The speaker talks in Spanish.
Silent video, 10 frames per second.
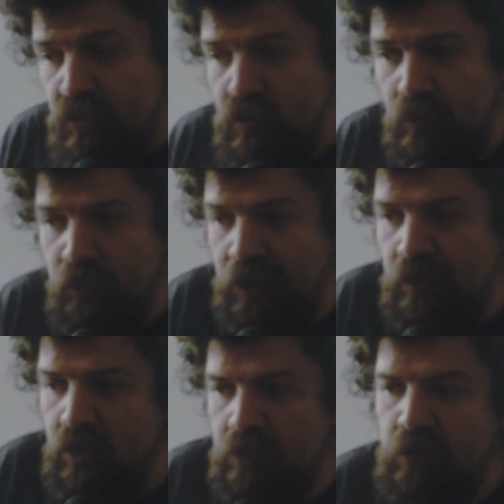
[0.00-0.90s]
no fue un
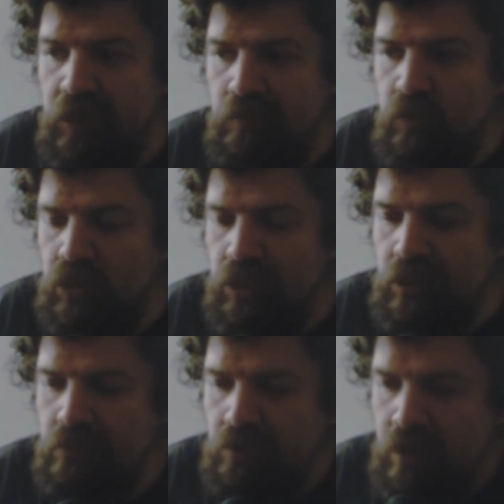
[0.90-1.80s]
juego muy,
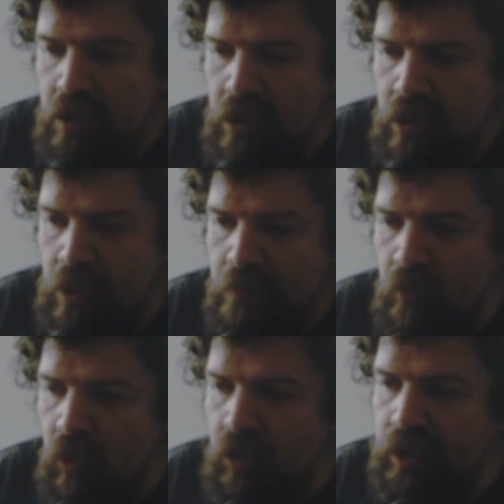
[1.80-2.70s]
muy,
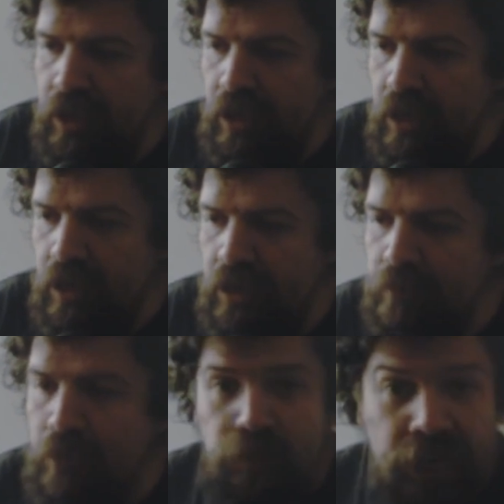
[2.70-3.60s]

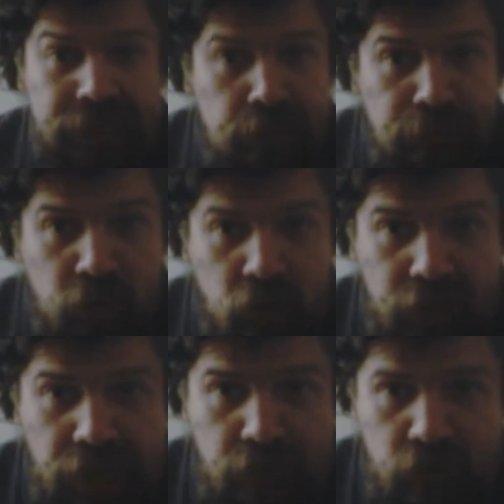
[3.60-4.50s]
muy popular tampoco,
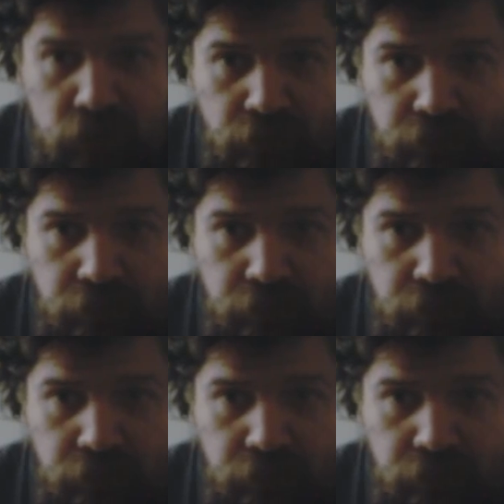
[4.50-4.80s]
digamos.